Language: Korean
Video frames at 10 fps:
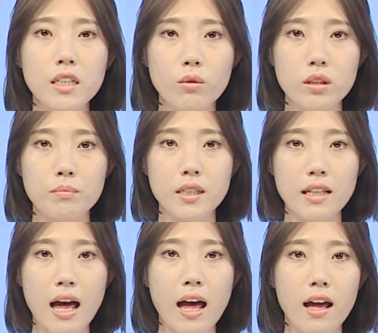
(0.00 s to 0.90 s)

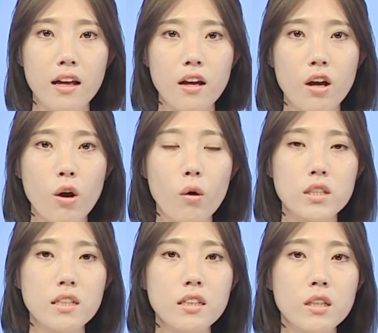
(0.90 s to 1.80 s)
기온입니다.
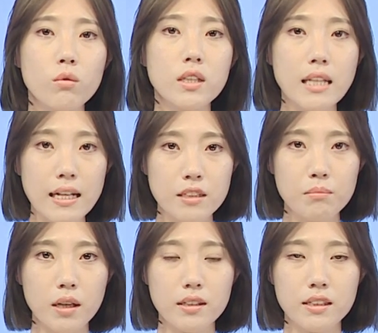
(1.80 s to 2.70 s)
어제는 기온이 낮은
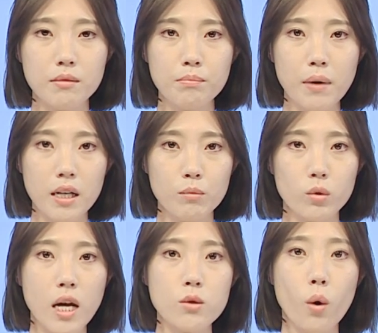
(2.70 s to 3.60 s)
만큼 바람도
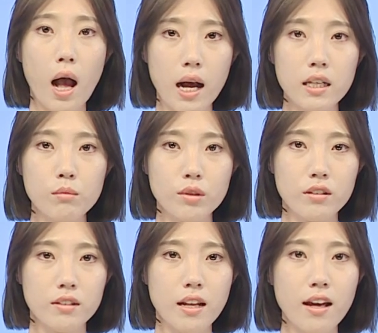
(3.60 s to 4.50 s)
다소 강하게
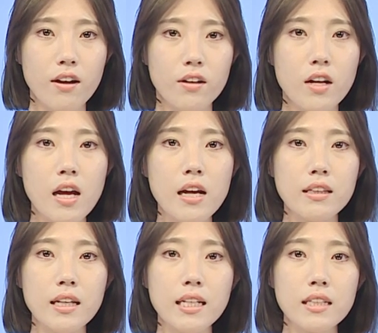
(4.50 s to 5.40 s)
불었는데요.
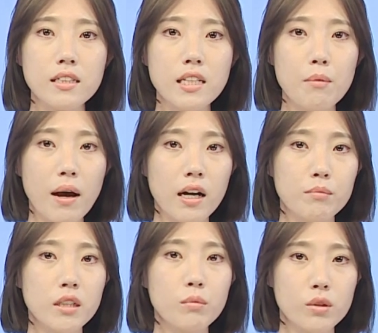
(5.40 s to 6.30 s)
대기 하층의
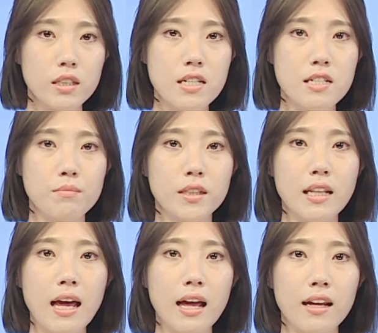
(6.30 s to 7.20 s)
바람을
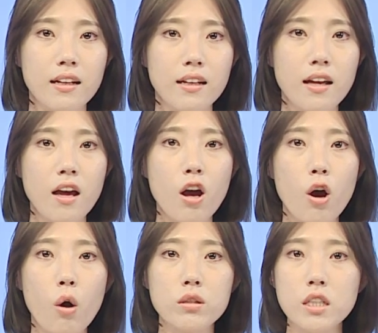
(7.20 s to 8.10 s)
보시겠습니다.
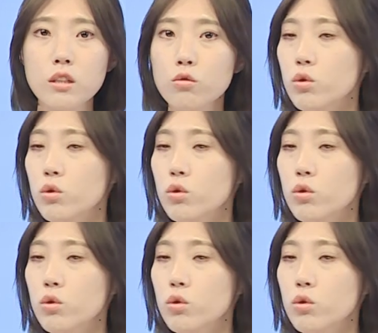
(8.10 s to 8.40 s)
어제는